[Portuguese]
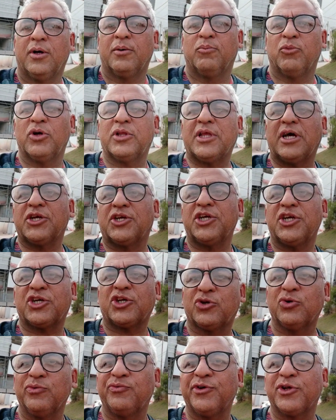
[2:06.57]
Muita
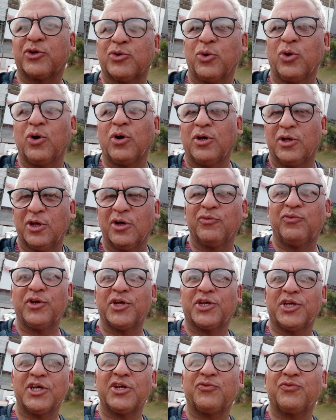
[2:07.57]
gente duvidou. Eu
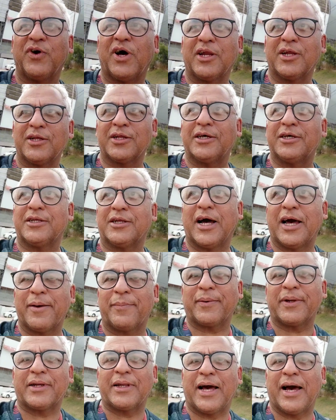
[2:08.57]
vi gente falando aí da
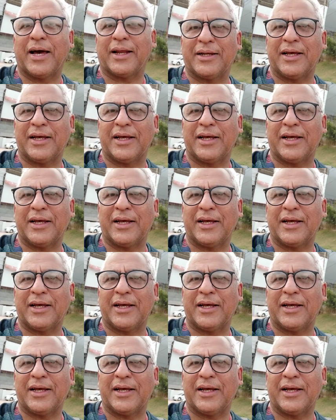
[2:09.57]
época da,